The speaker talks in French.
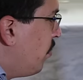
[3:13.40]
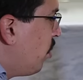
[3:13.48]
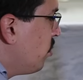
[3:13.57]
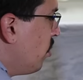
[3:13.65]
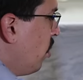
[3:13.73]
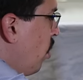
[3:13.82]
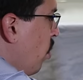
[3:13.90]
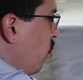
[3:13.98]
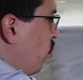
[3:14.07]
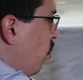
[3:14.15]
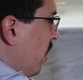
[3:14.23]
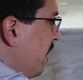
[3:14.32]
allemande
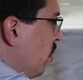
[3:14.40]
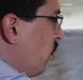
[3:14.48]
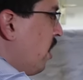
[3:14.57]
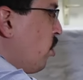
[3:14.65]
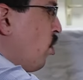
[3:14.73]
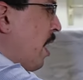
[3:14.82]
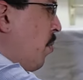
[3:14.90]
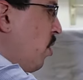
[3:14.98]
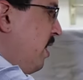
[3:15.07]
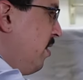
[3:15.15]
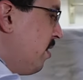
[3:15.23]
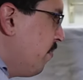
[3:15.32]
où le radiateur est
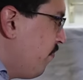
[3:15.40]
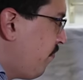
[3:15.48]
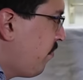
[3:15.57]
totalement lisse.